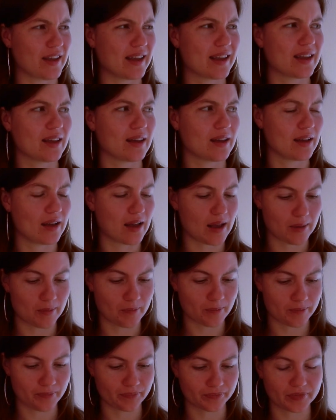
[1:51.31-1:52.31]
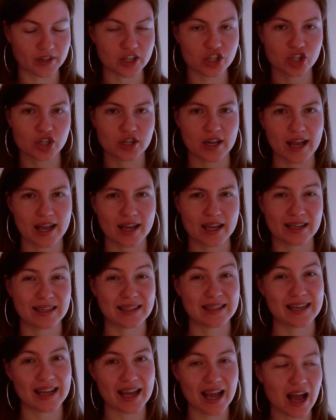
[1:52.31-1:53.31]
Welche ähm,
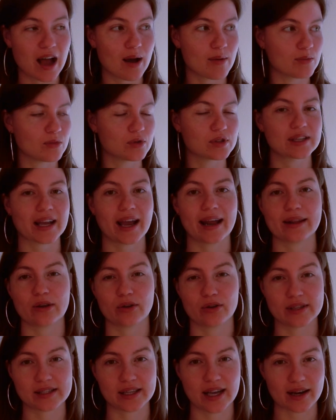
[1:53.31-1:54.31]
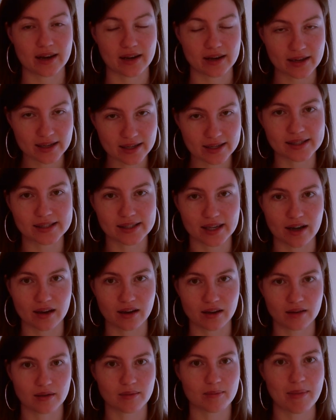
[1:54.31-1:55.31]
Stärke der haben muss, kann ich euch jetzt gerade nicht
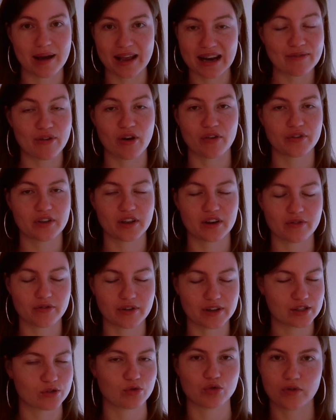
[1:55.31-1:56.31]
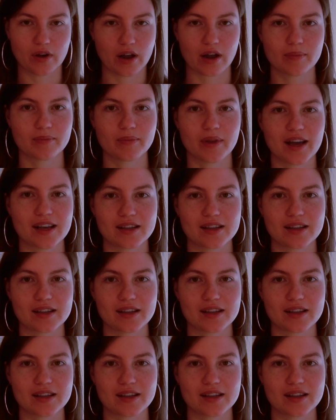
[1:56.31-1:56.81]
sagen. Meiner war auf jeden Fall zu schwach.